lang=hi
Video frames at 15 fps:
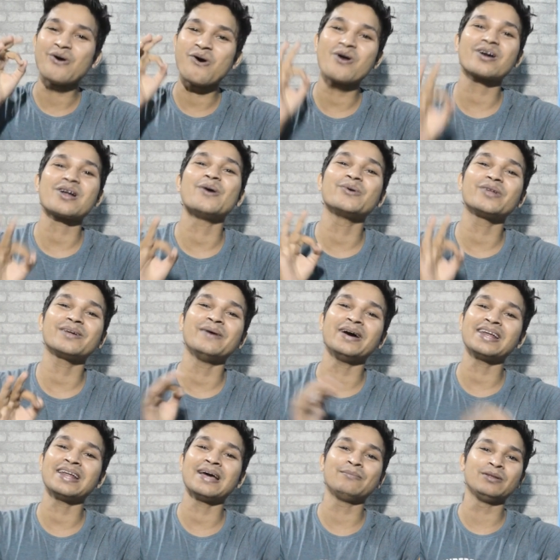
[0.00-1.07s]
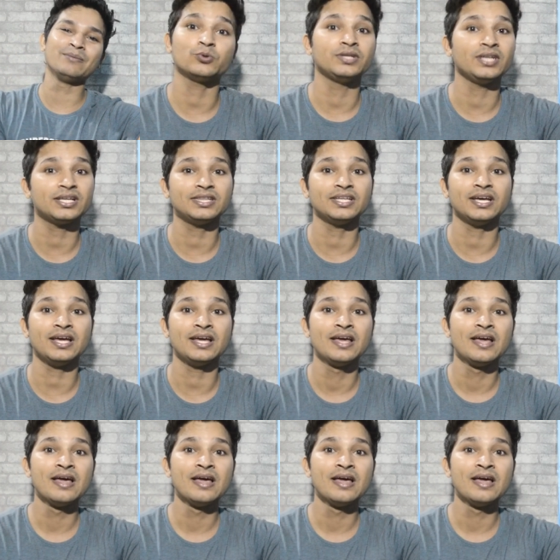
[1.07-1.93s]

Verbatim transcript: ऑलराउंडर है भाई रैप दिमाग देखते हैं